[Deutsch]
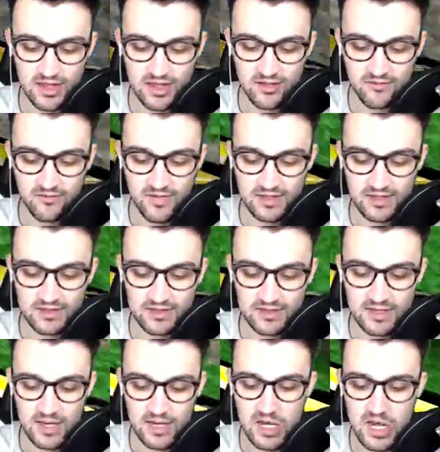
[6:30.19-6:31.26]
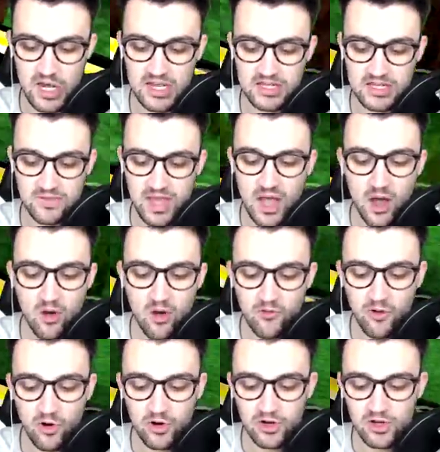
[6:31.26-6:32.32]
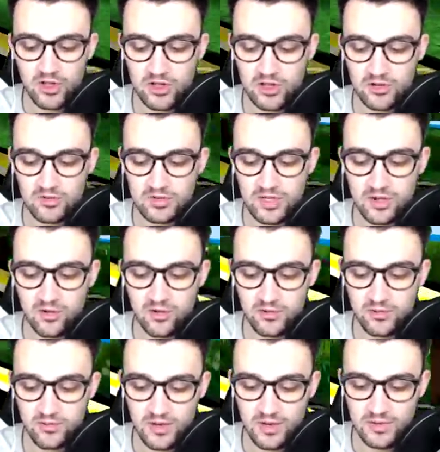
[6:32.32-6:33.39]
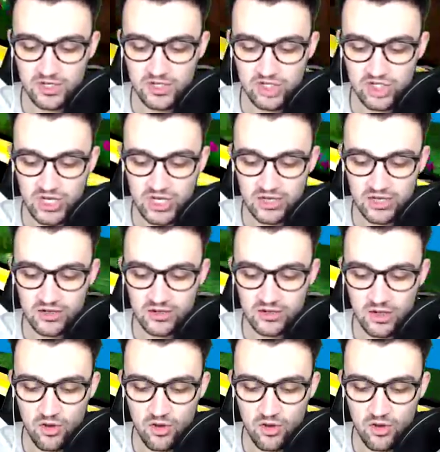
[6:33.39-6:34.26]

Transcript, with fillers: da werden die nicht mehr aufholen können. Und da unten bleibe stehen.